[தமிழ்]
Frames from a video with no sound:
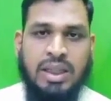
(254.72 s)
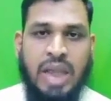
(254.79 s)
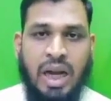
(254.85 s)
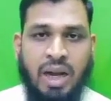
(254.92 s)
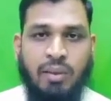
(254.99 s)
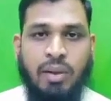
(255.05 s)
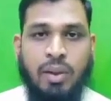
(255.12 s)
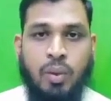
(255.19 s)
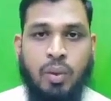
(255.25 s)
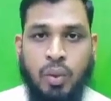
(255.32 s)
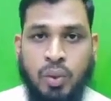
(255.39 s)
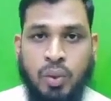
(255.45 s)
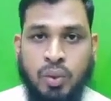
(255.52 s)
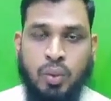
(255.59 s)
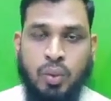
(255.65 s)
தகவல்
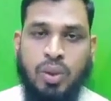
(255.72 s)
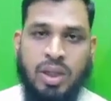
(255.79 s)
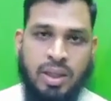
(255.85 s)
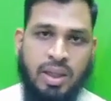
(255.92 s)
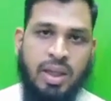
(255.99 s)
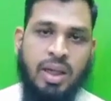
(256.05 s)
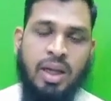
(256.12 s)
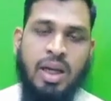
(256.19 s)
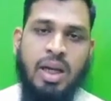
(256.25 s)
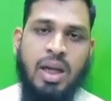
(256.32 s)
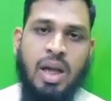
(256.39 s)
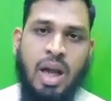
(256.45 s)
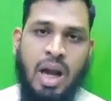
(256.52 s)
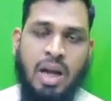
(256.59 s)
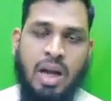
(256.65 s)
கொடுன்னு சொன்னதை
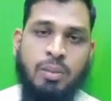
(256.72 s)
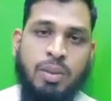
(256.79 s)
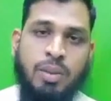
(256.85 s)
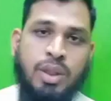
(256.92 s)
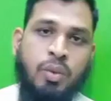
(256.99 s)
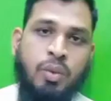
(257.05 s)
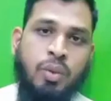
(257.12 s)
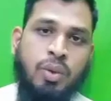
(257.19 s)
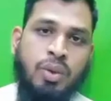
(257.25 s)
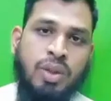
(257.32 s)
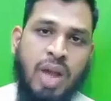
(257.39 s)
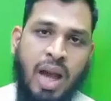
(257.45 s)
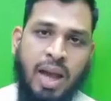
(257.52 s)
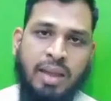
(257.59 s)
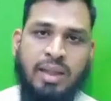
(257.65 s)
அனுமதி
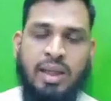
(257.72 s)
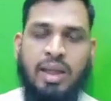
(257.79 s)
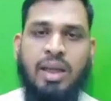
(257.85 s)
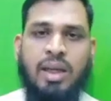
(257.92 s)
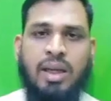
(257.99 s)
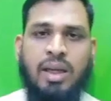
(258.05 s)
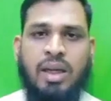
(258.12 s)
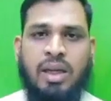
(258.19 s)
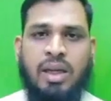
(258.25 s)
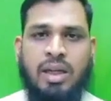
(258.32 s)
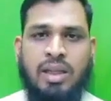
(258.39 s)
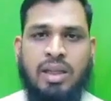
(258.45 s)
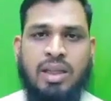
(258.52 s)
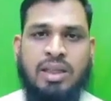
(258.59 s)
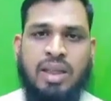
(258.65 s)
கொடுன்னு ஆக்கி
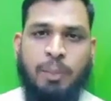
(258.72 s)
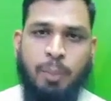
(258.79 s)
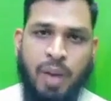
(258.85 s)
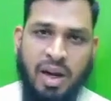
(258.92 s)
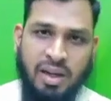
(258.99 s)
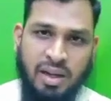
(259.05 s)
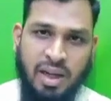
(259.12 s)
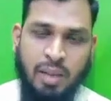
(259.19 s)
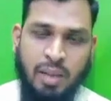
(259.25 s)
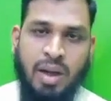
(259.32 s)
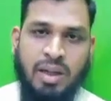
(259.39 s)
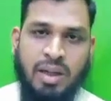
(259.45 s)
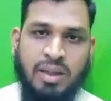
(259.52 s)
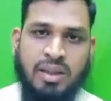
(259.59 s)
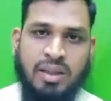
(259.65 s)
இந்த தப்பான
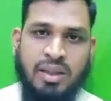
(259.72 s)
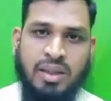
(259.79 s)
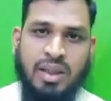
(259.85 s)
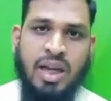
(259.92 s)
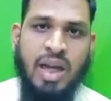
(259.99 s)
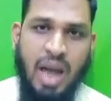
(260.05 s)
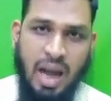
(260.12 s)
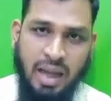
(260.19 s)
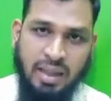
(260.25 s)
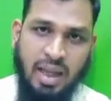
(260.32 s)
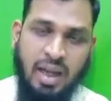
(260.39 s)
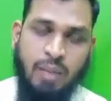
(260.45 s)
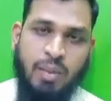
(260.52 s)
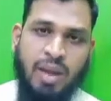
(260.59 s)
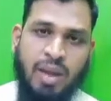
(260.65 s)
நிலைப்பாட்டுக்கு
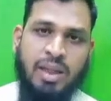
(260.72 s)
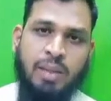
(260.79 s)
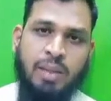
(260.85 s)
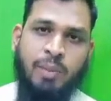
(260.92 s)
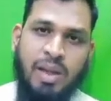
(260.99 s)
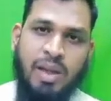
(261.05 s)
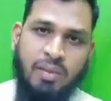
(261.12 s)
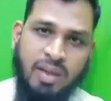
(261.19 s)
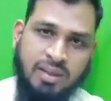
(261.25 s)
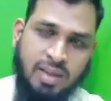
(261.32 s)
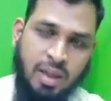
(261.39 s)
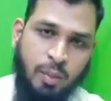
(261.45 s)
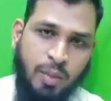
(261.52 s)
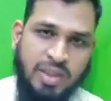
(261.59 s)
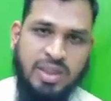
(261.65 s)
ஆதாரமாக்கி
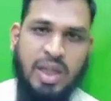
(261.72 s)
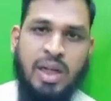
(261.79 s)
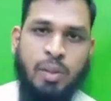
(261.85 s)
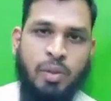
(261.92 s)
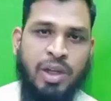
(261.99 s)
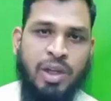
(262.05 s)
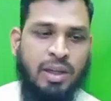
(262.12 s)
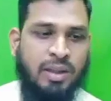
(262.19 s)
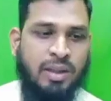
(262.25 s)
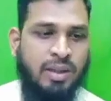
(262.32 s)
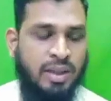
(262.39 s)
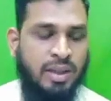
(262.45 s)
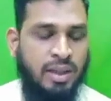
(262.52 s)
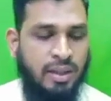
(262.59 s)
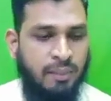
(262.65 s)
பள்ளிவாசலில் போய் சண்டை
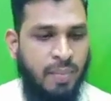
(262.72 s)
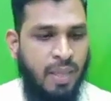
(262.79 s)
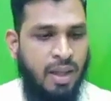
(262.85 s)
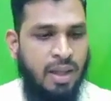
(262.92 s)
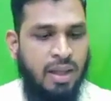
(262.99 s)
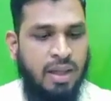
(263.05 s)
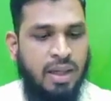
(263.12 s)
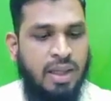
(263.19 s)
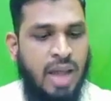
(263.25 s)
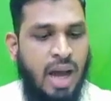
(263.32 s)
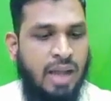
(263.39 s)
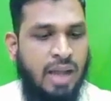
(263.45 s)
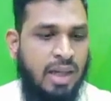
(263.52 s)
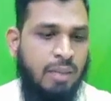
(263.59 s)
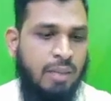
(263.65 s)
பிடிக்கிறதுக்கு இதை
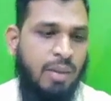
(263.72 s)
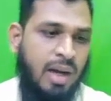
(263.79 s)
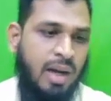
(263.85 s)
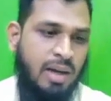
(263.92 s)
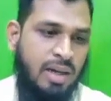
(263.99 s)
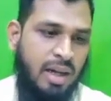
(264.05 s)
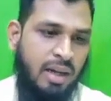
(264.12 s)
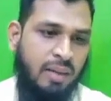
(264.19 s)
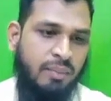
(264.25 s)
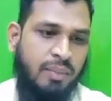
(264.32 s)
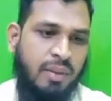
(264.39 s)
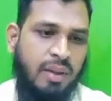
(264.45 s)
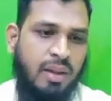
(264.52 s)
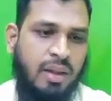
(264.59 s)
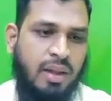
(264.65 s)
ஆதாரமாக காட்டுறாங்க
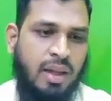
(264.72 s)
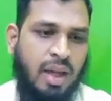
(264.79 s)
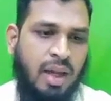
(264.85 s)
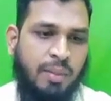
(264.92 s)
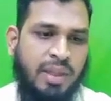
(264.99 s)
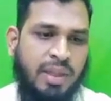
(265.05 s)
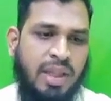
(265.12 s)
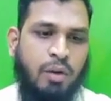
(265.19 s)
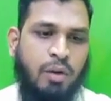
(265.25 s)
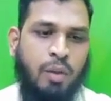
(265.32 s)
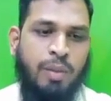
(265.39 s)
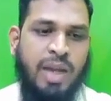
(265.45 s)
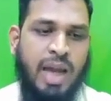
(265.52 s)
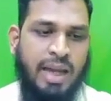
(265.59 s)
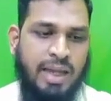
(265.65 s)
அப்போ இது எவ்வளோ
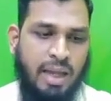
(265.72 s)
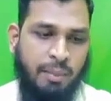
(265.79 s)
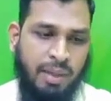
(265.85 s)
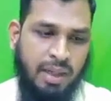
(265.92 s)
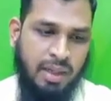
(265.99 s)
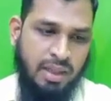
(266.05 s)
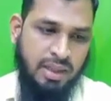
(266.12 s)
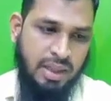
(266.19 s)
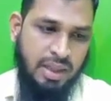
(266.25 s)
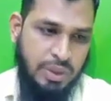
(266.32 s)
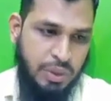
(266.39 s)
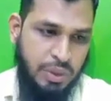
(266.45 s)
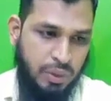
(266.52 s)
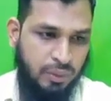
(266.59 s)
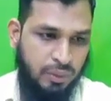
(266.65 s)
பெரிய அறியாமைங்கிறத
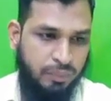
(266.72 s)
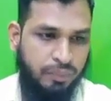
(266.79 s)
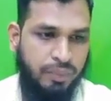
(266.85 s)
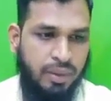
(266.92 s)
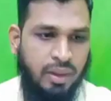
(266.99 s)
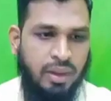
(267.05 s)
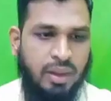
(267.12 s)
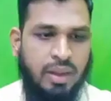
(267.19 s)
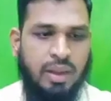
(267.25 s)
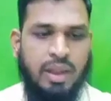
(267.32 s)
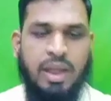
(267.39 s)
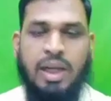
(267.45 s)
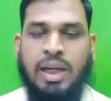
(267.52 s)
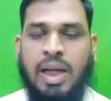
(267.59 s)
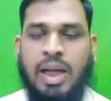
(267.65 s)
தெரிஞ்சுக்கிறணும்
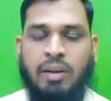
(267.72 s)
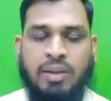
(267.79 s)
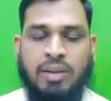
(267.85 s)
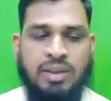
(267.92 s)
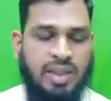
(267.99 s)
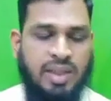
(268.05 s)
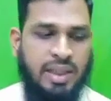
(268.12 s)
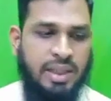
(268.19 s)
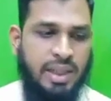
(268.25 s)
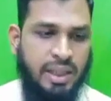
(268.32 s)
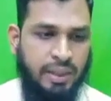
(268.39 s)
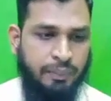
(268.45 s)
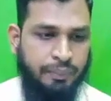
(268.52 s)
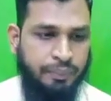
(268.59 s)
இரண்டாவது செய்தி